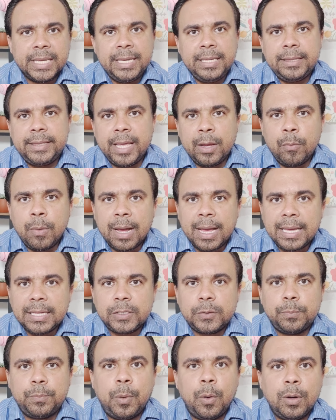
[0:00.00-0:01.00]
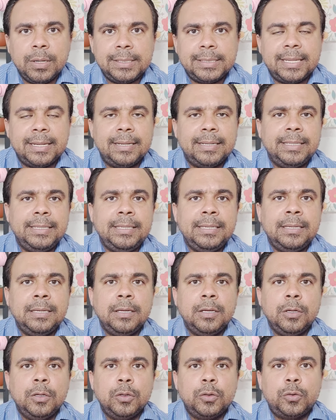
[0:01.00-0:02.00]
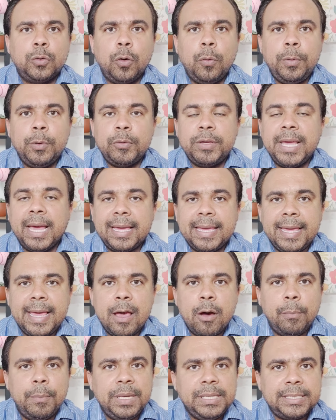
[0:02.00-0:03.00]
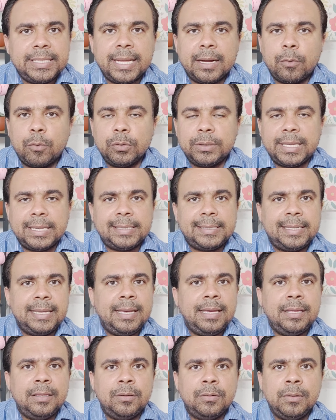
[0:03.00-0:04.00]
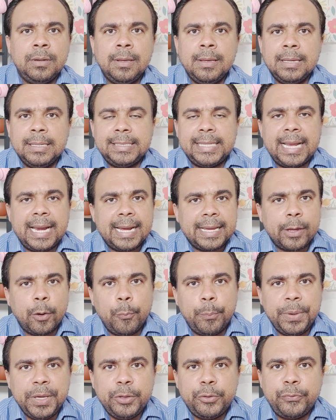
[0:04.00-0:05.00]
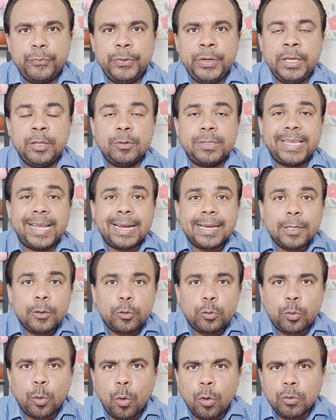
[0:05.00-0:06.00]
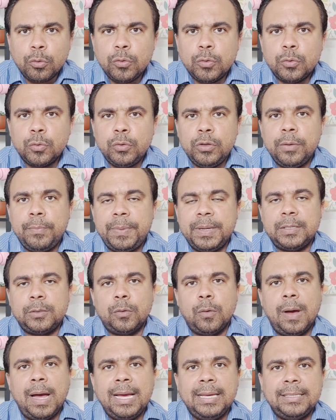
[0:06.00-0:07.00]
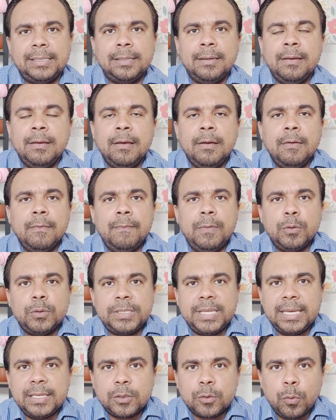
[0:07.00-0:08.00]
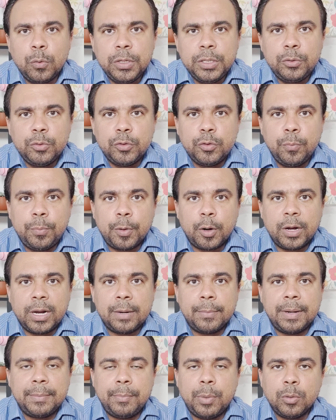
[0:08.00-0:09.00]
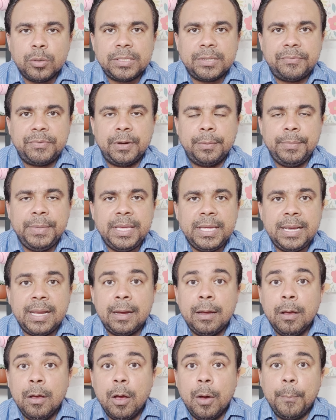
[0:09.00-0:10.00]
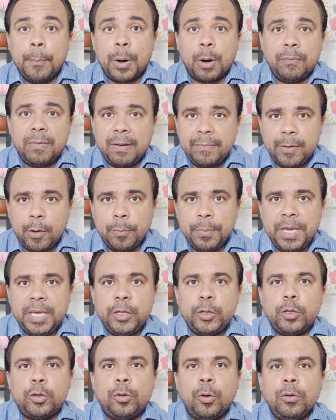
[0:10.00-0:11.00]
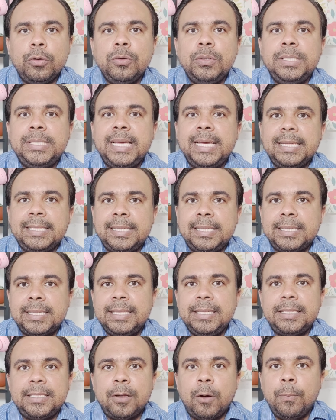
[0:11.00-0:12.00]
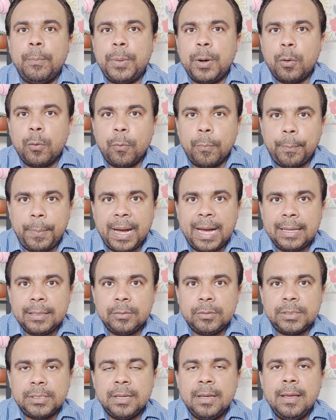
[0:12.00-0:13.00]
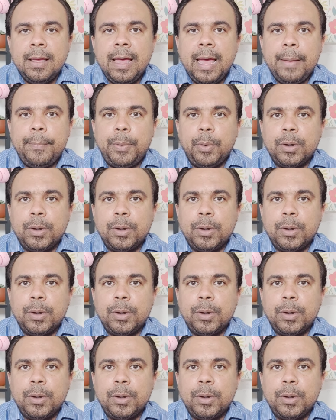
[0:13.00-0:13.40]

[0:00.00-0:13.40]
em ter uma resposta ali sobre o que é que realmente está acontecendo. Será que é um pente fino? Será que todos os unipessoais vão ser excluídos do programa Bolsa Família? Provavelmente todos esses que estão preocupados é